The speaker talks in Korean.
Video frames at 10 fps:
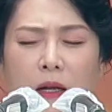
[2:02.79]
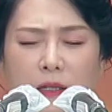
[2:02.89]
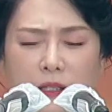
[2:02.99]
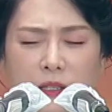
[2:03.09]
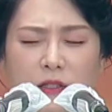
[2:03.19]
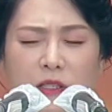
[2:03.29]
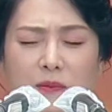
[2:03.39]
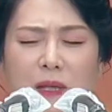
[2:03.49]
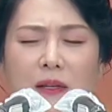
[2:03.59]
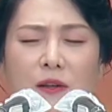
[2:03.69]

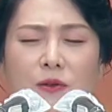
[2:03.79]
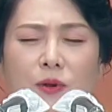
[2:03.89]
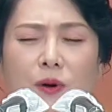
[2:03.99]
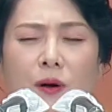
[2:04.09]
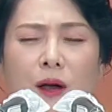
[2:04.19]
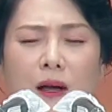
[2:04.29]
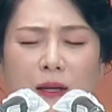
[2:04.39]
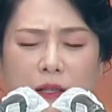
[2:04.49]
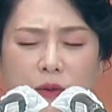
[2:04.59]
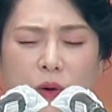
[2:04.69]
2024년도 한
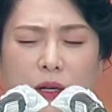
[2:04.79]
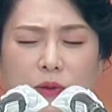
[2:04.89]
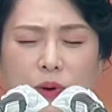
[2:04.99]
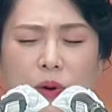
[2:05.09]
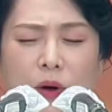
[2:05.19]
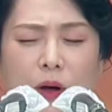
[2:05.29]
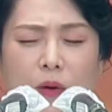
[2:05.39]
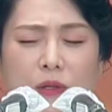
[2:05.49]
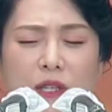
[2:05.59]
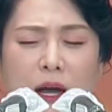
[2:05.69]
해 동안도
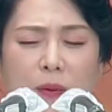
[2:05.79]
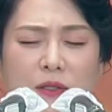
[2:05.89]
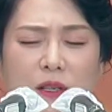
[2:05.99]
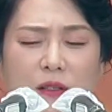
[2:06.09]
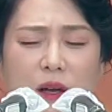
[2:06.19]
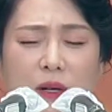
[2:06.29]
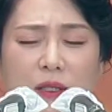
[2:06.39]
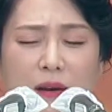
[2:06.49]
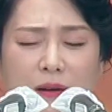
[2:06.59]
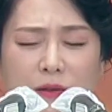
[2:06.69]
오직 아버지의 은혜와
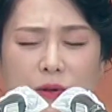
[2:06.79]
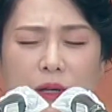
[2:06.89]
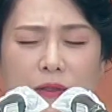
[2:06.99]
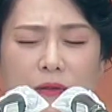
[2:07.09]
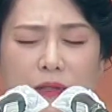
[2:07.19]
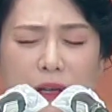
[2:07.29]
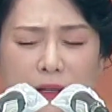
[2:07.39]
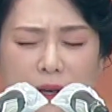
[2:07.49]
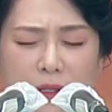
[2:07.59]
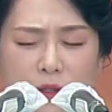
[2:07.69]
사랑 속에
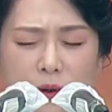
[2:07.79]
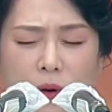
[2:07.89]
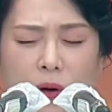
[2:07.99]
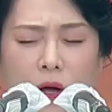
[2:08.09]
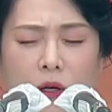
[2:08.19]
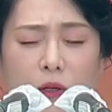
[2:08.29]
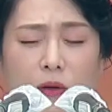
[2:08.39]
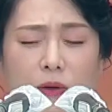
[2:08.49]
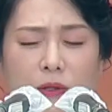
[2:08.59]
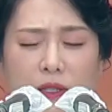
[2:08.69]
승리하게 하시고
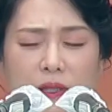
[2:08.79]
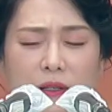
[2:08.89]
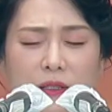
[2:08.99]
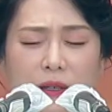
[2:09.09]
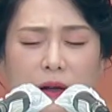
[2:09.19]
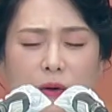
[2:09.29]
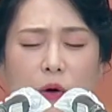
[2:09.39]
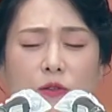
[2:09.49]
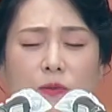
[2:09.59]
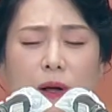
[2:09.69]
결코 세상을 짝하고
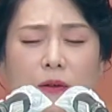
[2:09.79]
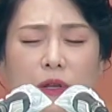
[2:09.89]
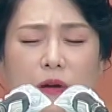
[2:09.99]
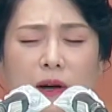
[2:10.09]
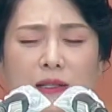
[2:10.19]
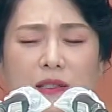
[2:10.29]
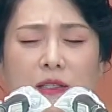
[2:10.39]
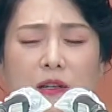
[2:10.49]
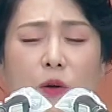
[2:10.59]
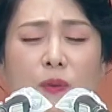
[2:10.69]
어둠 가운데 거하는
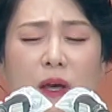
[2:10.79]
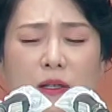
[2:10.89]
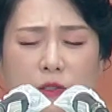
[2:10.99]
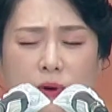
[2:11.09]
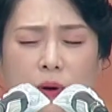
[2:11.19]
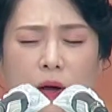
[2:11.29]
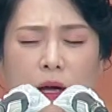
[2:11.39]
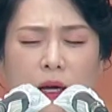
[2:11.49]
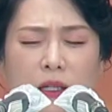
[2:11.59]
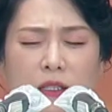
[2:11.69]
이들 없게 하시고
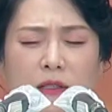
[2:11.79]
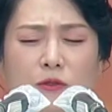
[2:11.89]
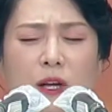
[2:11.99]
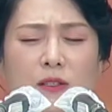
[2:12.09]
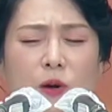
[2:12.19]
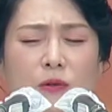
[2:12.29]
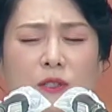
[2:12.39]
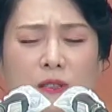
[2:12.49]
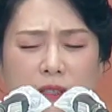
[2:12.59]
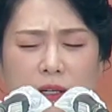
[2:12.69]
이제는 우리가
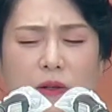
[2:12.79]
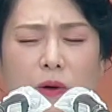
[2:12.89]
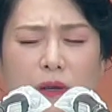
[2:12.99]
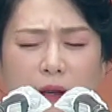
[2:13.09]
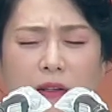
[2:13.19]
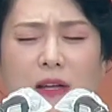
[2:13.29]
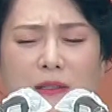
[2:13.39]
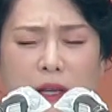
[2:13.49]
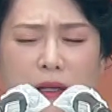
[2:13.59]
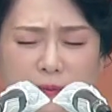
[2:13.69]
정신을 차리고 깨어날
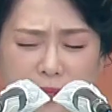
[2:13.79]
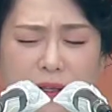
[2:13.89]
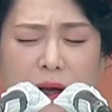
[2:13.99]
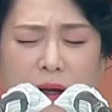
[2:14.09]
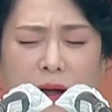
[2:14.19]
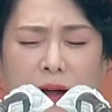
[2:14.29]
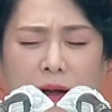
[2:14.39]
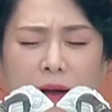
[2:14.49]
때입니다.